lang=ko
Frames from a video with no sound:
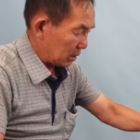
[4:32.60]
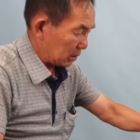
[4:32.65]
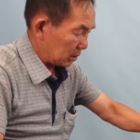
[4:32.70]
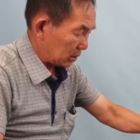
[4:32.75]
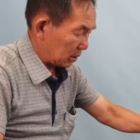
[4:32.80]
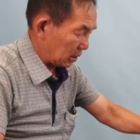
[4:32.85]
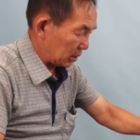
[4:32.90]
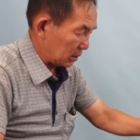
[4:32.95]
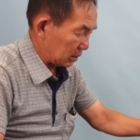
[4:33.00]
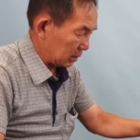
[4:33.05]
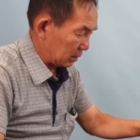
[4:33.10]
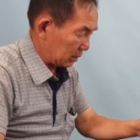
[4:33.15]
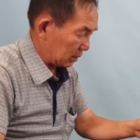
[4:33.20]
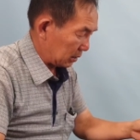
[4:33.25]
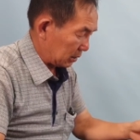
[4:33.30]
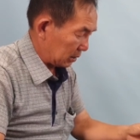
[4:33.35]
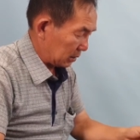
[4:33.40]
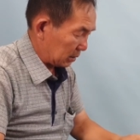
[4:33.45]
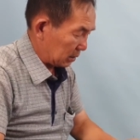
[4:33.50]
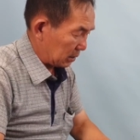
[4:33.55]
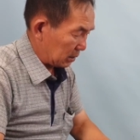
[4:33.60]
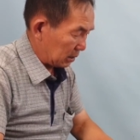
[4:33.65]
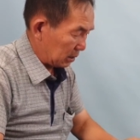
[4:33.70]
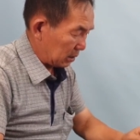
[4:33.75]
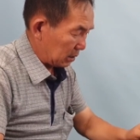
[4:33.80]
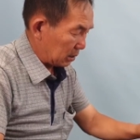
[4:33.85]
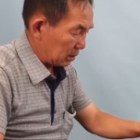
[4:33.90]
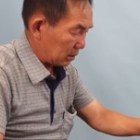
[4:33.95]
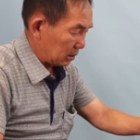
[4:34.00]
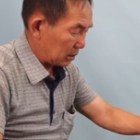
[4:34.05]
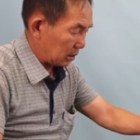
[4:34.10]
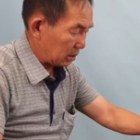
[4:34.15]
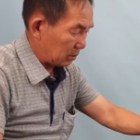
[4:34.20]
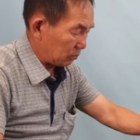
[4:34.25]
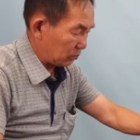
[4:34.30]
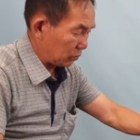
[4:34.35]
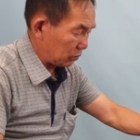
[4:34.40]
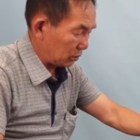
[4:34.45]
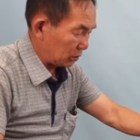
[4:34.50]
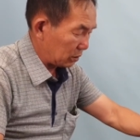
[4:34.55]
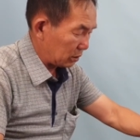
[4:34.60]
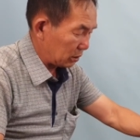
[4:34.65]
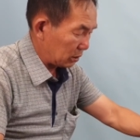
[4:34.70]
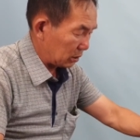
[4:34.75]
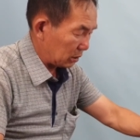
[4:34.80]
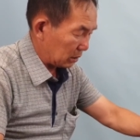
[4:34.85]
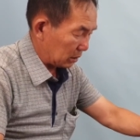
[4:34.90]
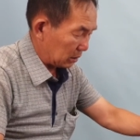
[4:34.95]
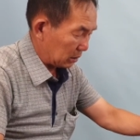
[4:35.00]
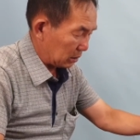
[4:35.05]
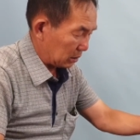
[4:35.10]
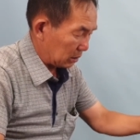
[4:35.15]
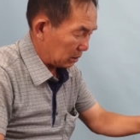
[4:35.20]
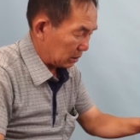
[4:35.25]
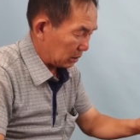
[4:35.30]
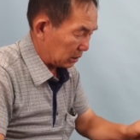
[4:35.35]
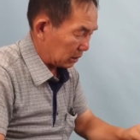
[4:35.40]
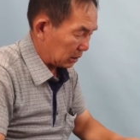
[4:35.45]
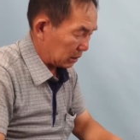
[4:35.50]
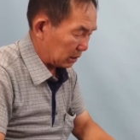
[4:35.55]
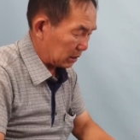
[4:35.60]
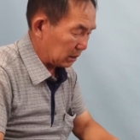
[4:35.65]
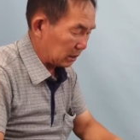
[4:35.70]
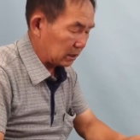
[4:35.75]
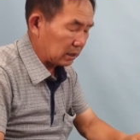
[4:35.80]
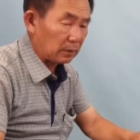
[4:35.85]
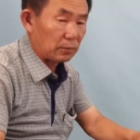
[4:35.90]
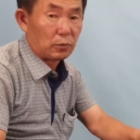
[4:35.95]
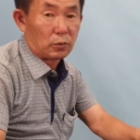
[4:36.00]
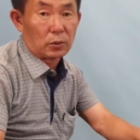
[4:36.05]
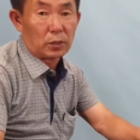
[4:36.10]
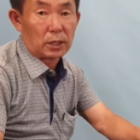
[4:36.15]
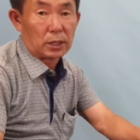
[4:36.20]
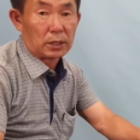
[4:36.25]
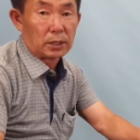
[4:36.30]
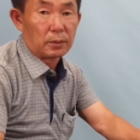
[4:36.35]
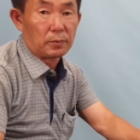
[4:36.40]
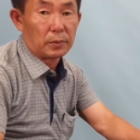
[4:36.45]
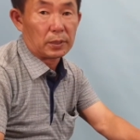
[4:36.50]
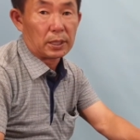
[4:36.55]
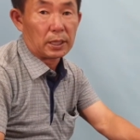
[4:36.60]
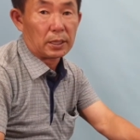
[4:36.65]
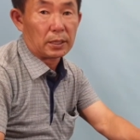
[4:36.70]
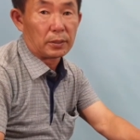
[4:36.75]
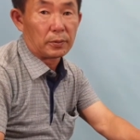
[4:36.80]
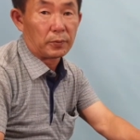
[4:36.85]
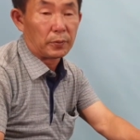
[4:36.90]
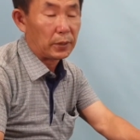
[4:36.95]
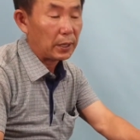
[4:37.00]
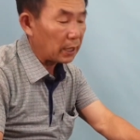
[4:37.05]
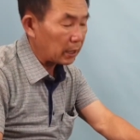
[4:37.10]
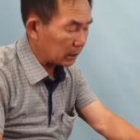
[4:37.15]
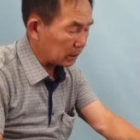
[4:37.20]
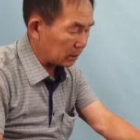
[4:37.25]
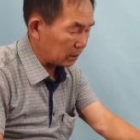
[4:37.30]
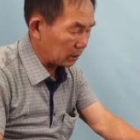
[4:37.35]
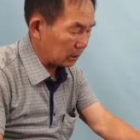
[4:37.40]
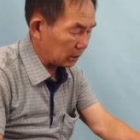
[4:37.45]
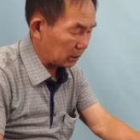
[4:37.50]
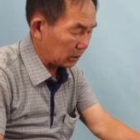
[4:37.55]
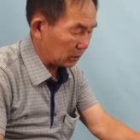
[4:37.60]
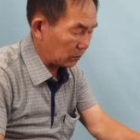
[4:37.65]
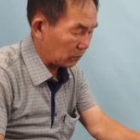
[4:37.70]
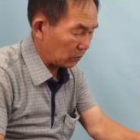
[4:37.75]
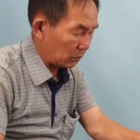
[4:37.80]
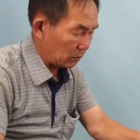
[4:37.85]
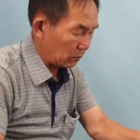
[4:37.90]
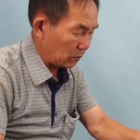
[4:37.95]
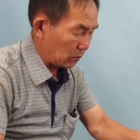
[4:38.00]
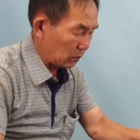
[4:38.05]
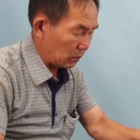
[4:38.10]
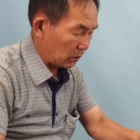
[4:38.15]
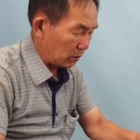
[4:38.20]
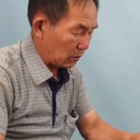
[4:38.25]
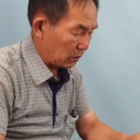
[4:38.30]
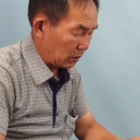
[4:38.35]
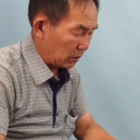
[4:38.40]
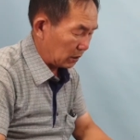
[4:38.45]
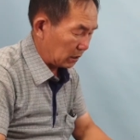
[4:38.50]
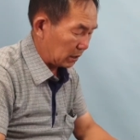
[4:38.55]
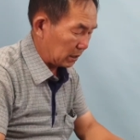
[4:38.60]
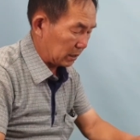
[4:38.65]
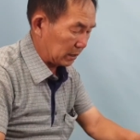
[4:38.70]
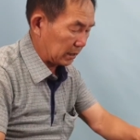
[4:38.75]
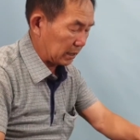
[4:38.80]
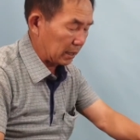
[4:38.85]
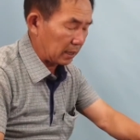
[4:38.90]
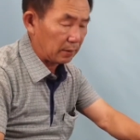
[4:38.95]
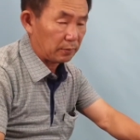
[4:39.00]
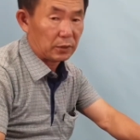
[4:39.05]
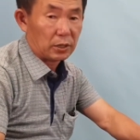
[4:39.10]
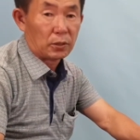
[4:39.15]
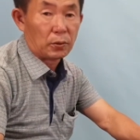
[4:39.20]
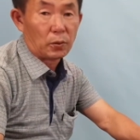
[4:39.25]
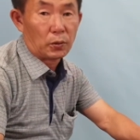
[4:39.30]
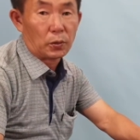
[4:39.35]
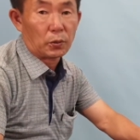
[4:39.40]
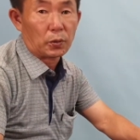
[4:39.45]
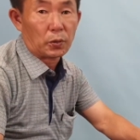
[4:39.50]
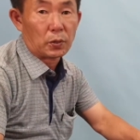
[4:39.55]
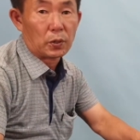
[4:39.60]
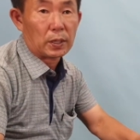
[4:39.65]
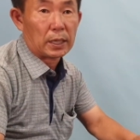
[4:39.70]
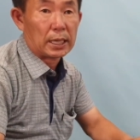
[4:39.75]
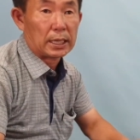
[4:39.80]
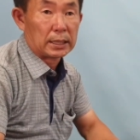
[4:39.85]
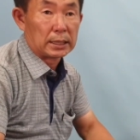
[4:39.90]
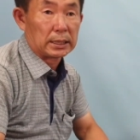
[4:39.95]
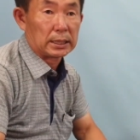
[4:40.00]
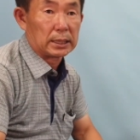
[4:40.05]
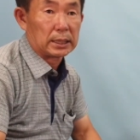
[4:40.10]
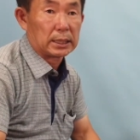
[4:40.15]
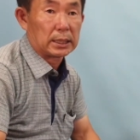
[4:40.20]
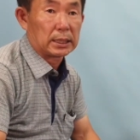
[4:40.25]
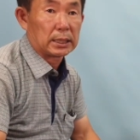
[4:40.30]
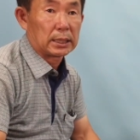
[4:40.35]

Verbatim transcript: 저는 그런 분들을 진짜 모르겠습니다. 왜 그런 식으로 이 사람들을 호도를 하는지.